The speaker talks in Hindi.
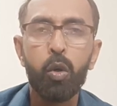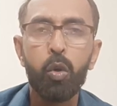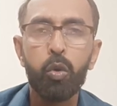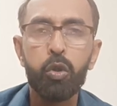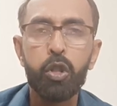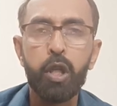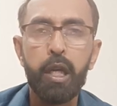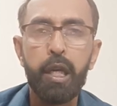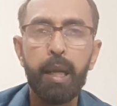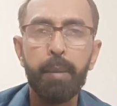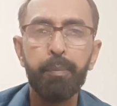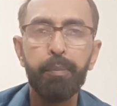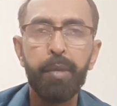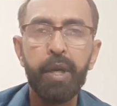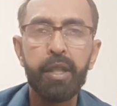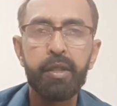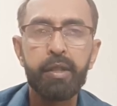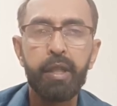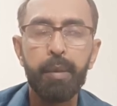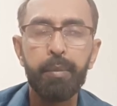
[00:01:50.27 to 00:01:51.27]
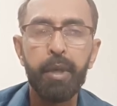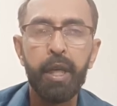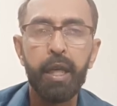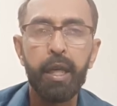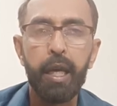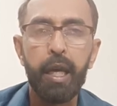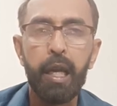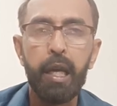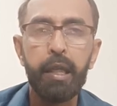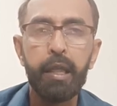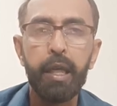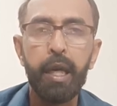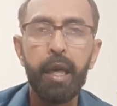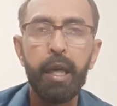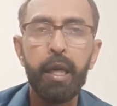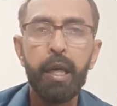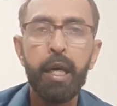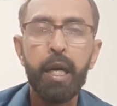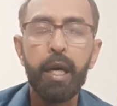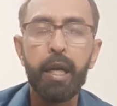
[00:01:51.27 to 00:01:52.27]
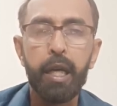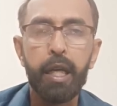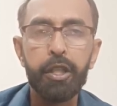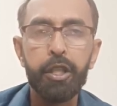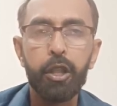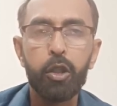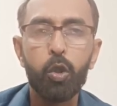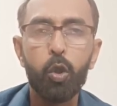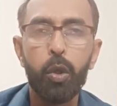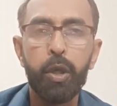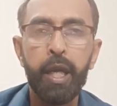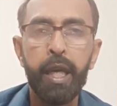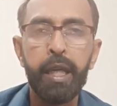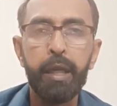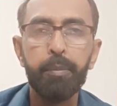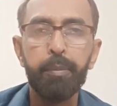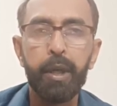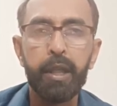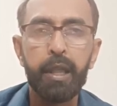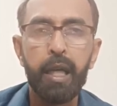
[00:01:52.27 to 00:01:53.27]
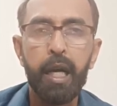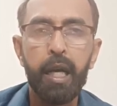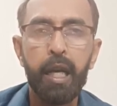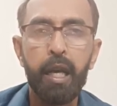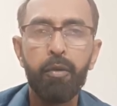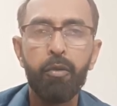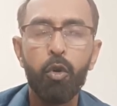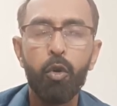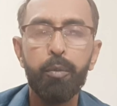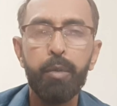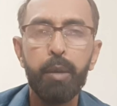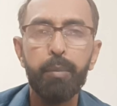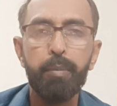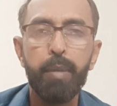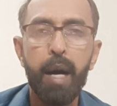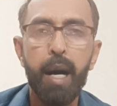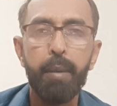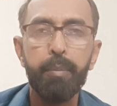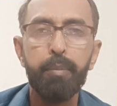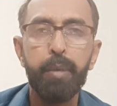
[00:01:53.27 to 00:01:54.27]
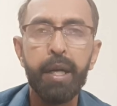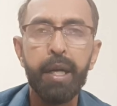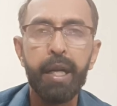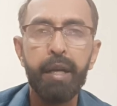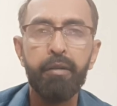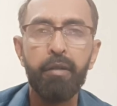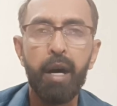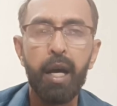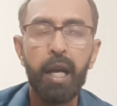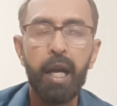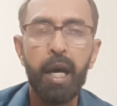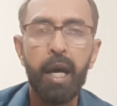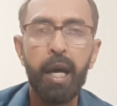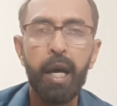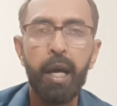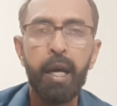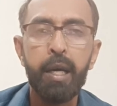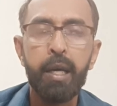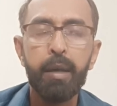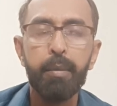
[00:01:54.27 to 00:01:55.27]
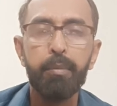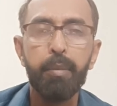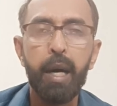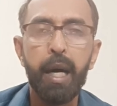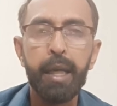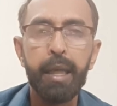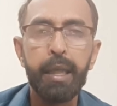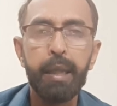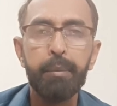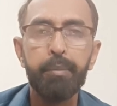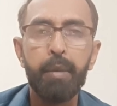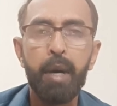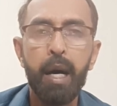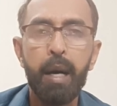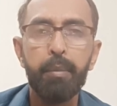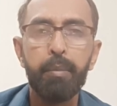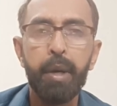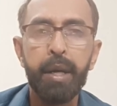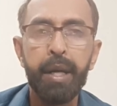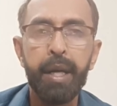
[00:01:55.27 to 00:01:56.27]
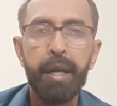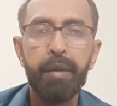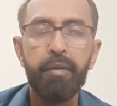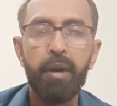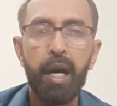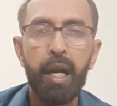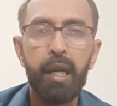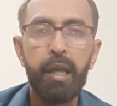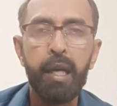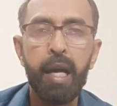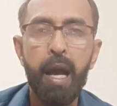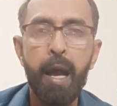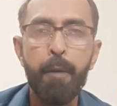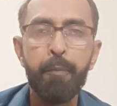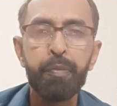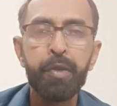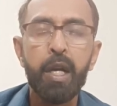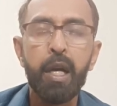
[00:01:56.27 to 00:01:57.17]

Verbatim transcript: कुछ लंबे समय के लिए रजत को नहीं पता कि वो भी बाप बनने वाला है बानी माँ बनने वाली है